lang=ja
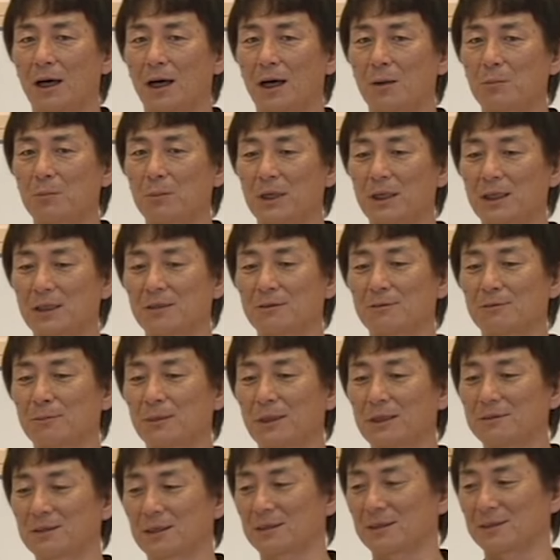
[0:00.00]
あんまり上
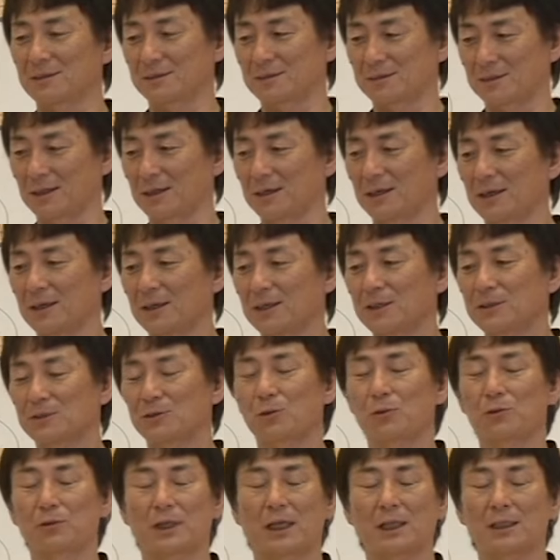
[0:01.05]
手くなるやつって
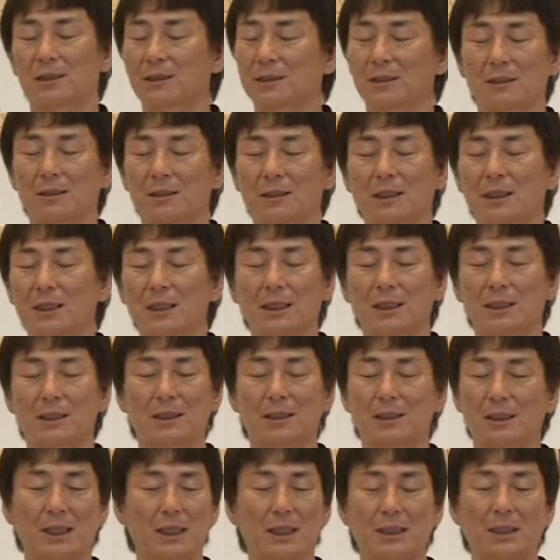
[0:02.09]
そういうことや聞
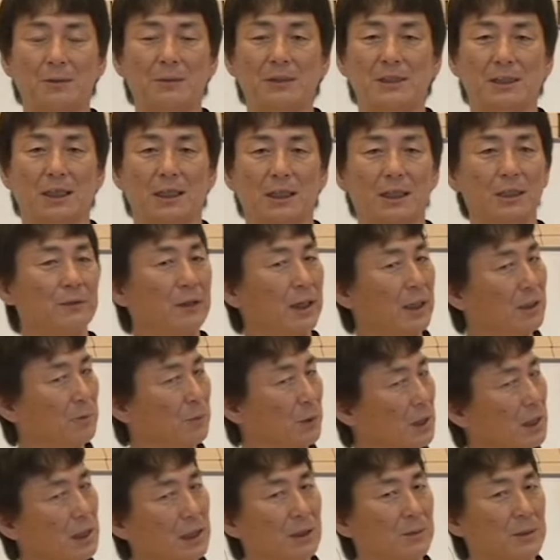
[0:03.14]
聞いてません言われて
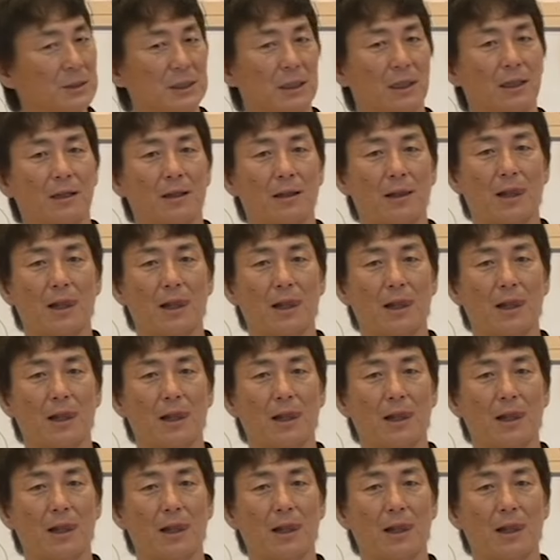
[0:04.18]
も聞いてません、